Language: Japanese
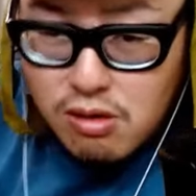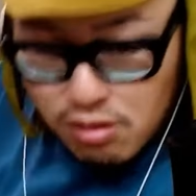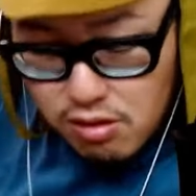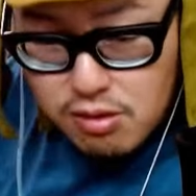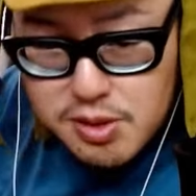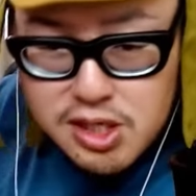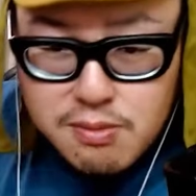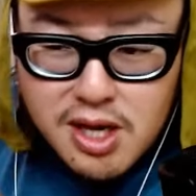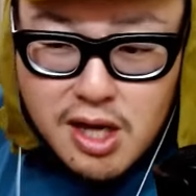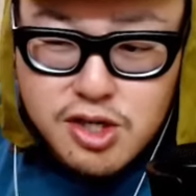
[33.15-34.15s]
うん。別に
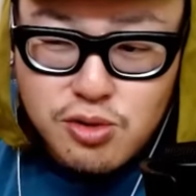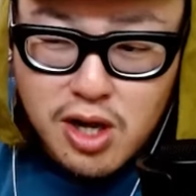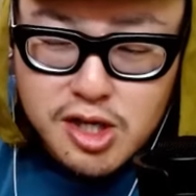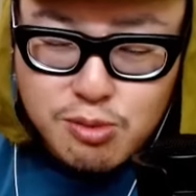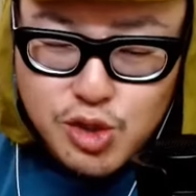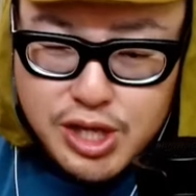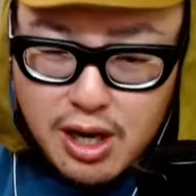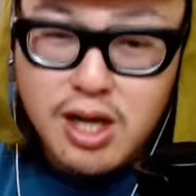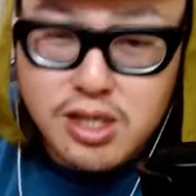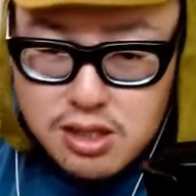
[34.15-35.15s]
今野球の話もして
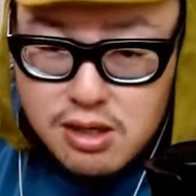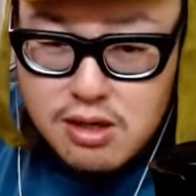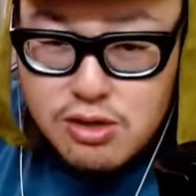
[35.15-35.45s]
ないし。